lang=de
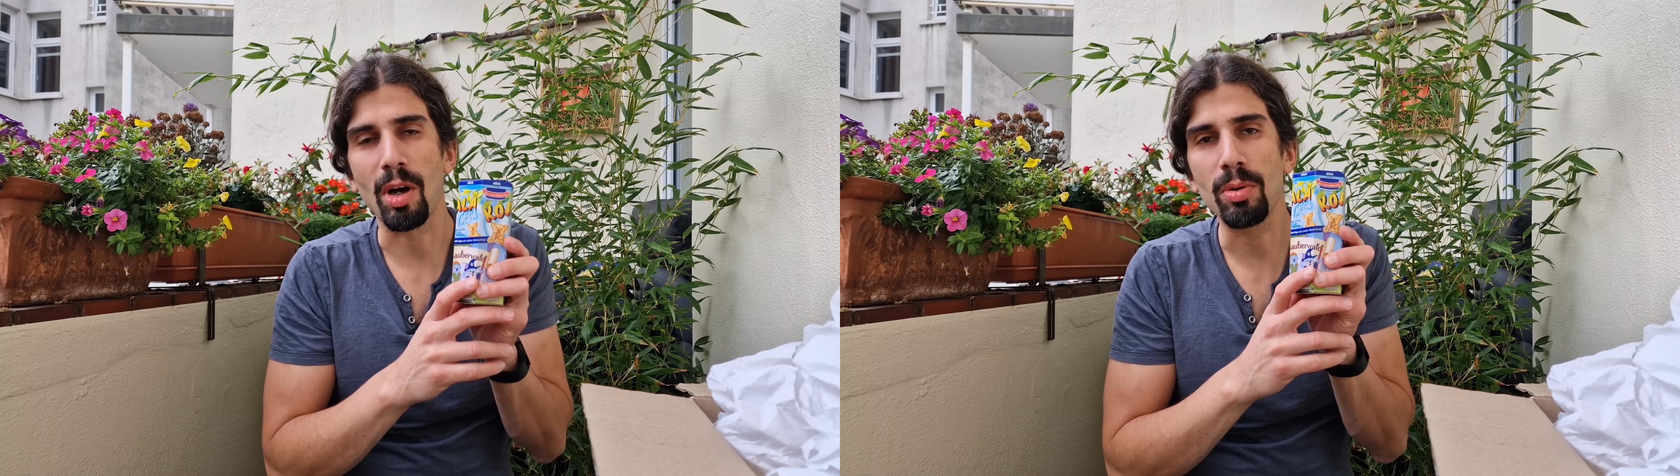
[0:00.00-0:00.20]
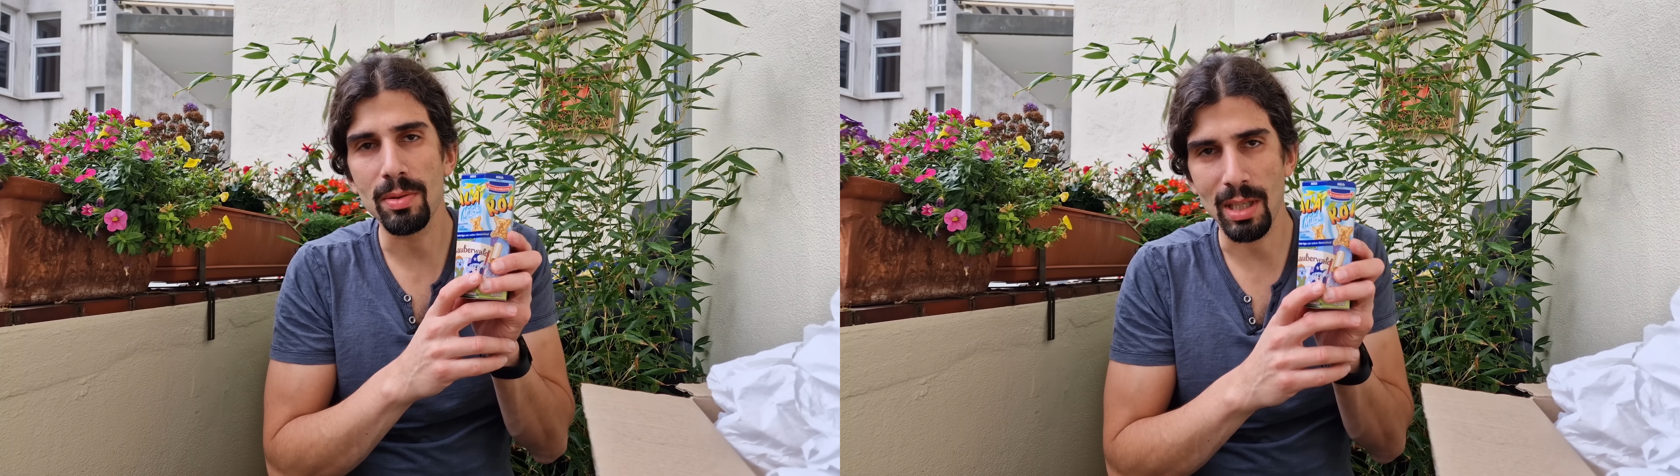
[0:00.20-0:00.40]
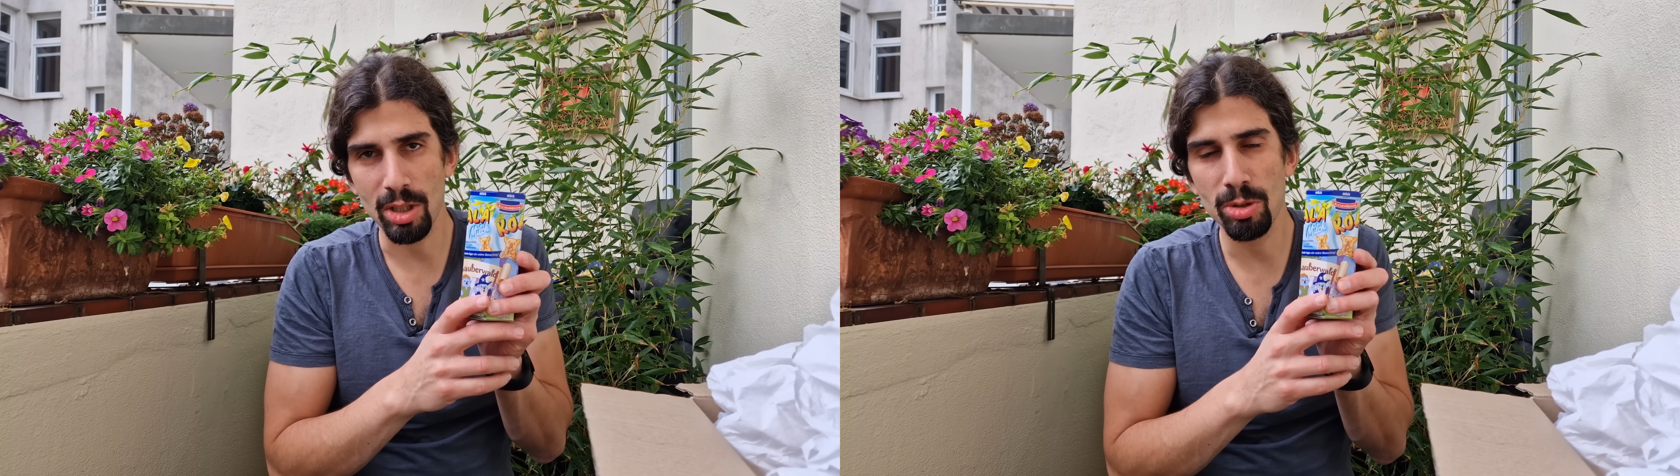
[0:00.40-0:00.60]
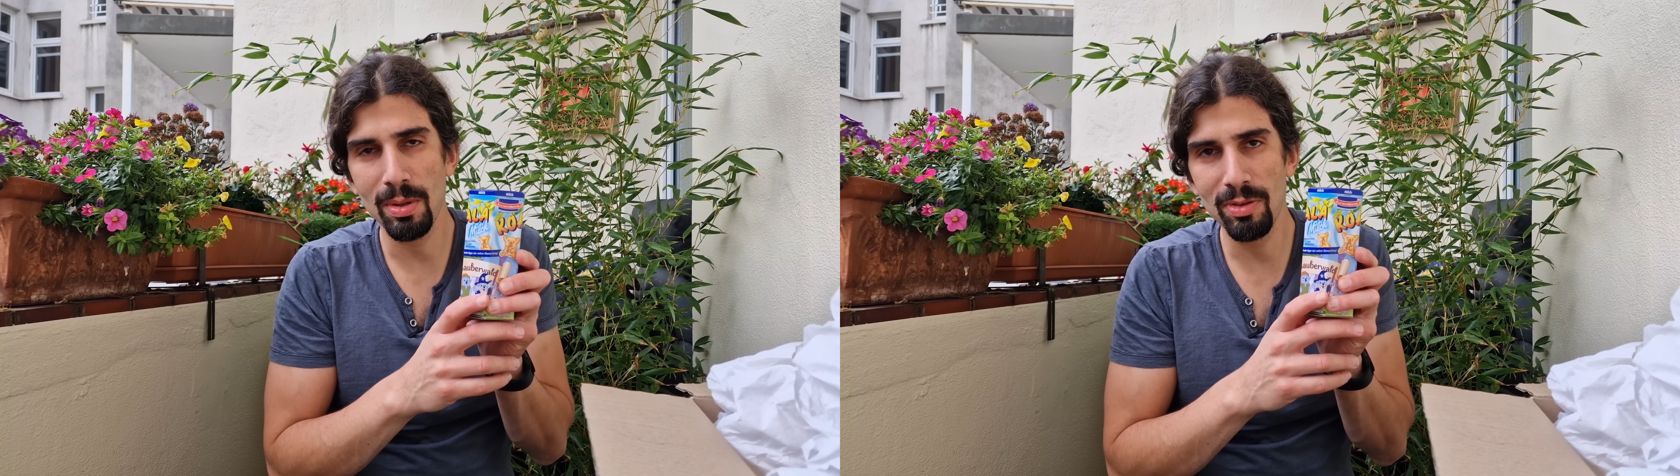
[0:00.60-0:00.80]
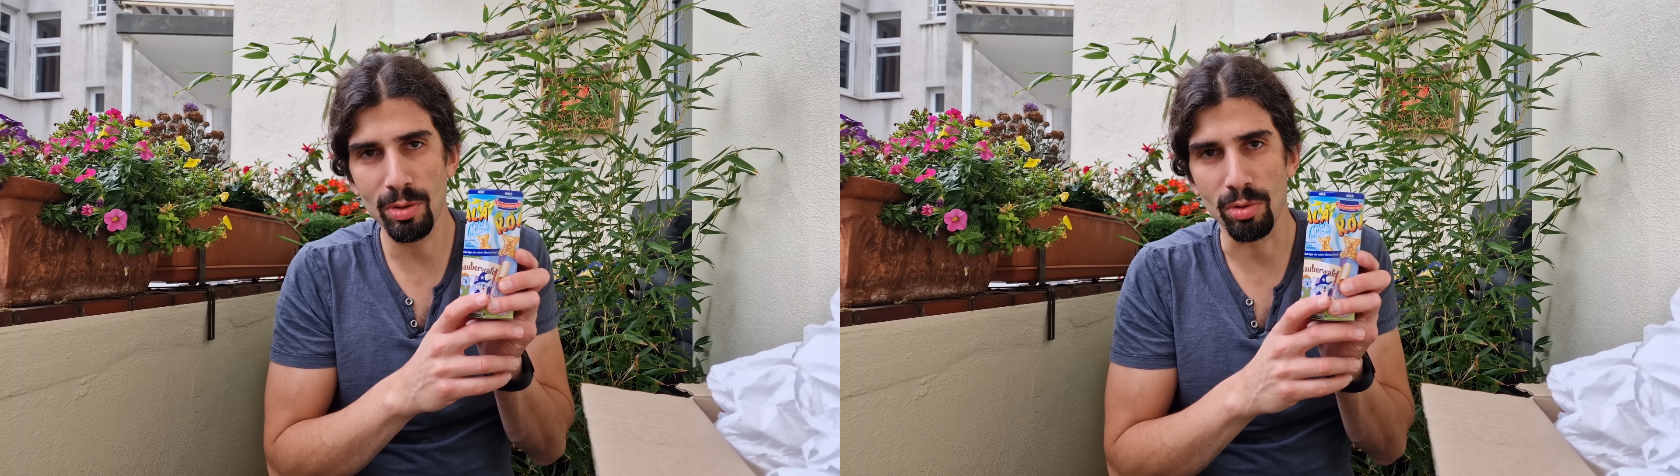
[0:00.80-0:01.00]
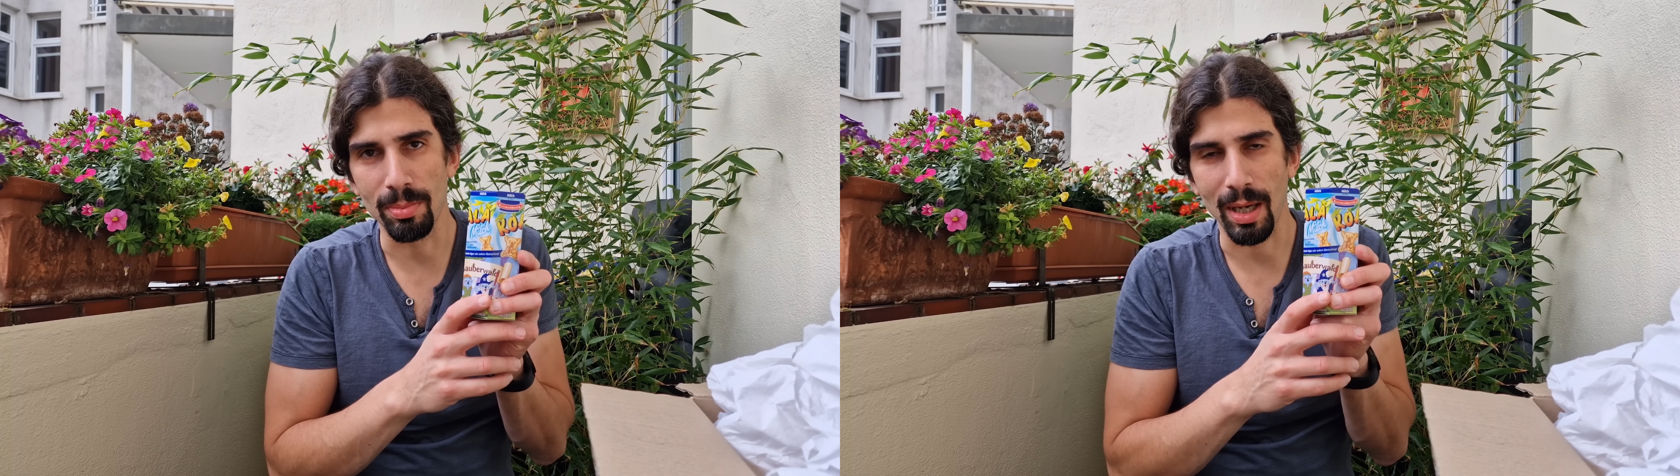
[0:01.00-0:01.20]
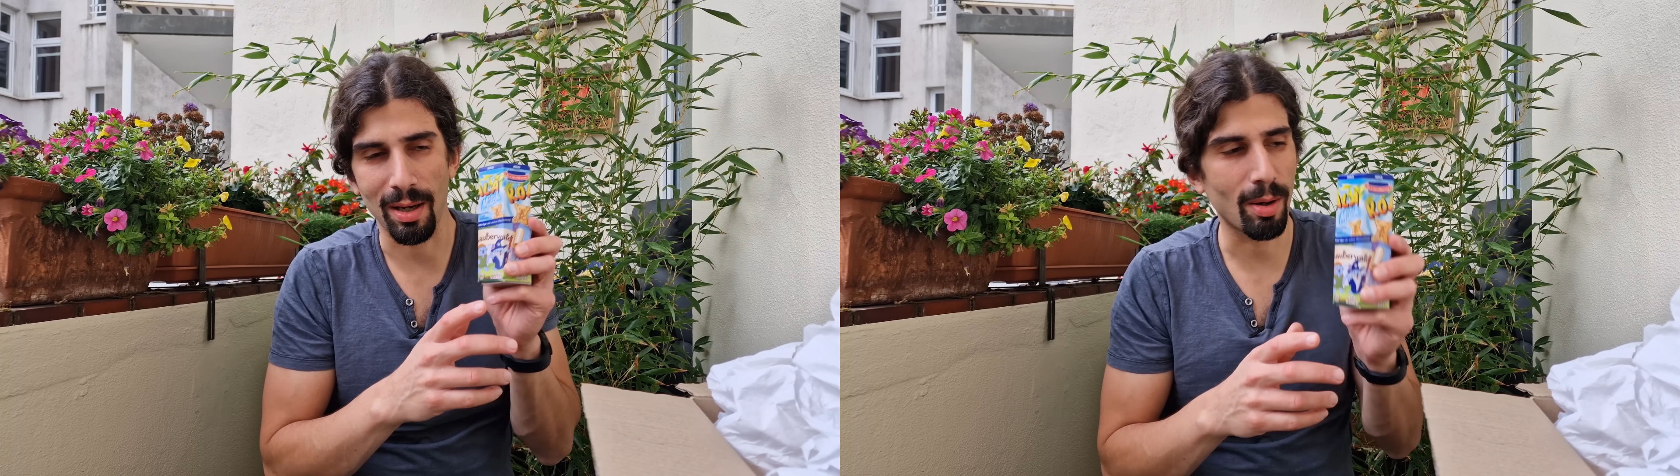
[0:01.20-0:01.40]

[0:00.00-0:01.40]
Warum gibt es keine Spielfiguren mehr?